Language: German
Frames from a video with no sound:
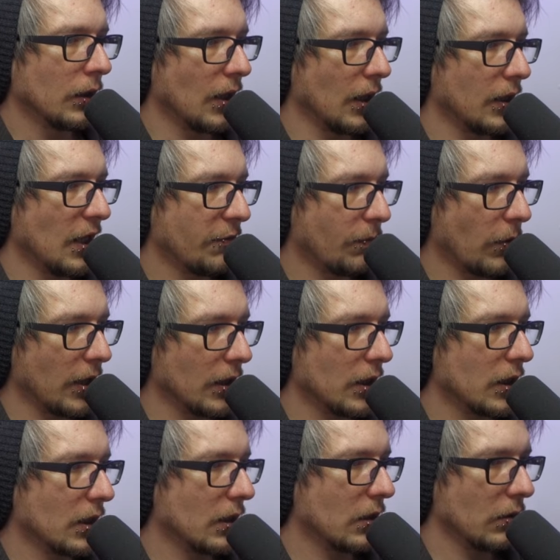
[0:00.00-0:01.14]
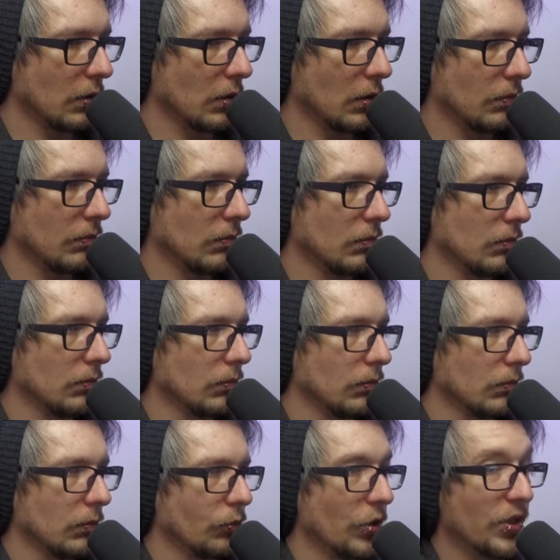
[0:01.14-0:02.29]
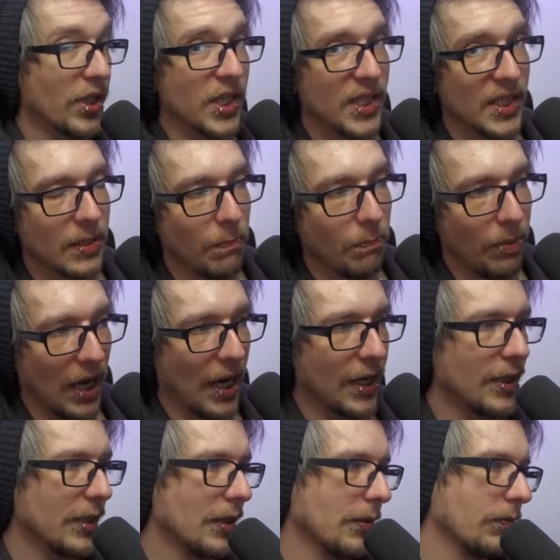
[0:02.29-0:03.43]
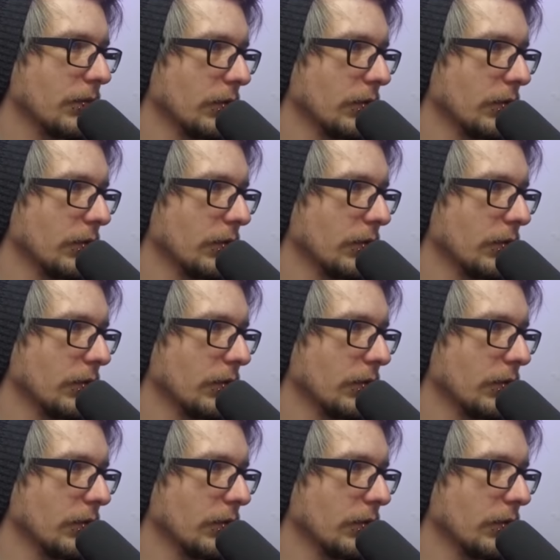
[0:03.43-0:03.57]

der Deathbreak nicht ähm, resistbar ist.